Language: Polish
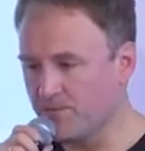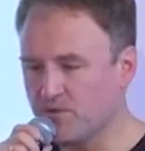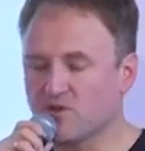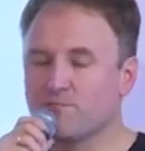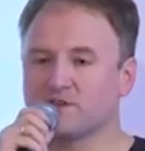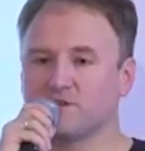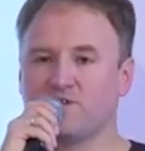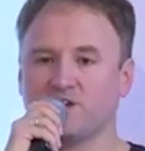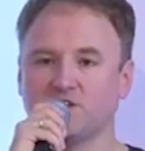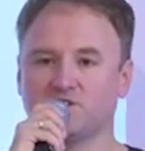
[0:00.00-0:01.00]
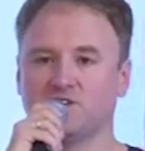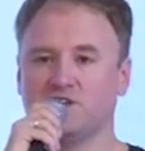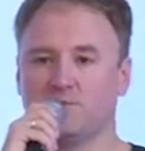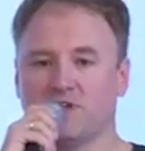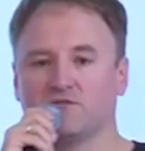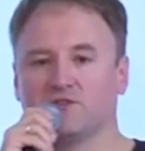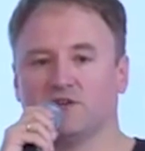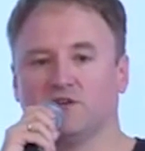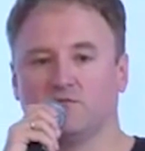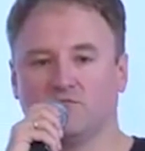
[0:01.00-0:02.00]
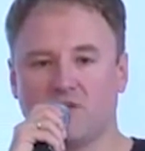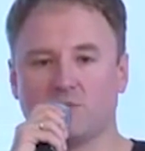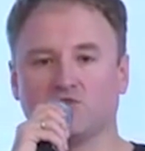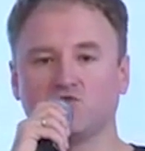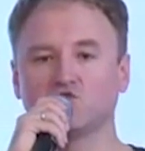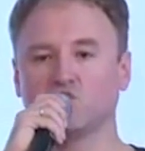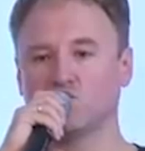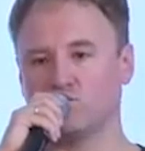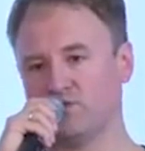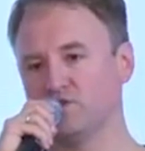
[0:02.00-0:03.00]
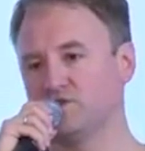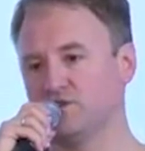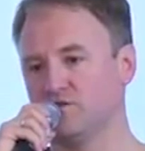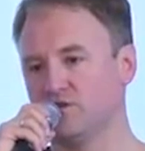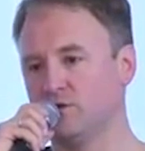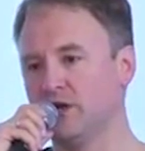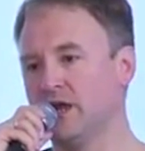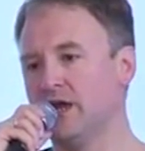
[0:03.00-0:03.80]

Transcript: To jest bardzo fajne, jeżeli naprawdę mamy dużą grupę docelową,